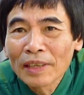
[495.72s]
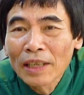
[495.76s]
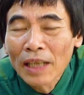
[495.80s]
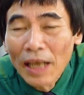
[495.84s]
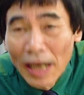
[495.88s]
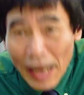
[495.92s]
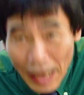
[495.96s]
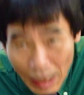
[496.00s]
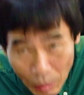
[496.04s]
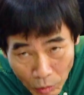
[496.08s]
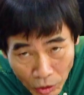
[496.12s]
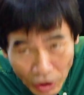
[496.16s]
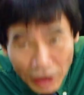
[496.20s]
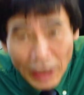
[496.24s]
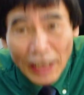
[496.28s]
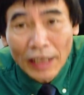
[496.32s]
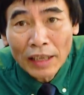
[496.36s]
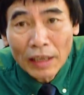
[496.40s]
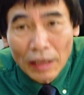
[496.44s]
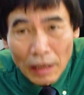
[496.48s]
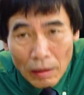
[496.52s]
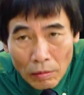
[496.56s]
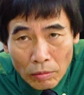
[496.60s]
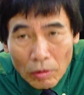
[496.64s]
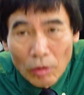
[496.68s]
nếu xét
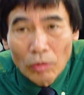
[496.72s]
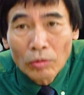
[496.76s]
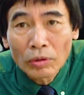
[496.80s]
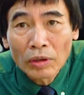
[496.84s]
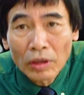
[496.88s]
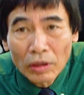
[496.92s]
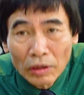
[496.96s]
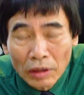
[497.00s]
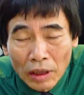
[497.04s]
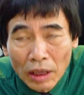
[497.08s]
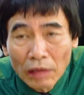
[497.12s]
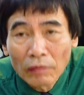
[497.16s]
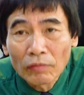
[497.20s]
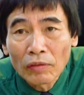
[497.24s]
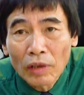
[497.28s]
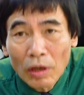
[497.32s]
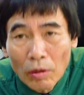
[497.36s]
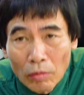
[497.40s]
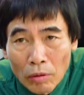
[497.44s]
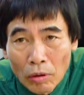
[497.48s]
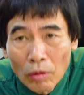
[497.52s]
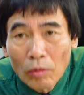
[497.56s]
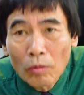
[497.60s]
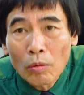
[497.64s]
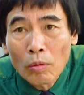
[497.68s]
ở góc độ thực tiễn và
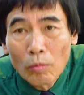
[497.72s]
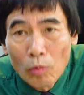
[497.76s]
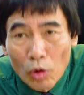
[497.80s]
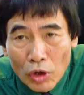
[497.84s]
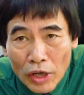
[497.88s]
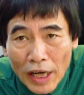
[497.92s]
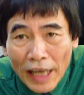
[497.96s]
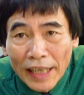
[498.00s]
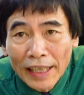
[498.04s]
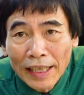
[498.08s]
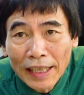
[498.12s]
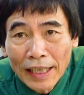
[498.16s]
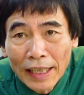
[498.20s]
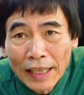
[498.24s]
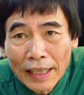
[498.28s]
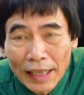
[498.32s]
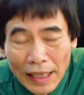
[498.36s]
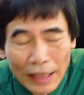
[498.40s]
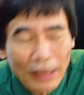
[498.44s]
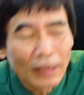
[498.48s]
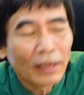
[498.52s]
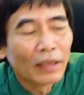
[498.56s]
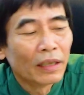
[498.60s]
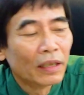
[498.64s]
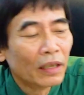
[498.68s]
góc độ của bối cảnh
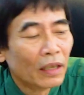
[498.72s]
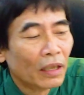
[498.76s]
đấy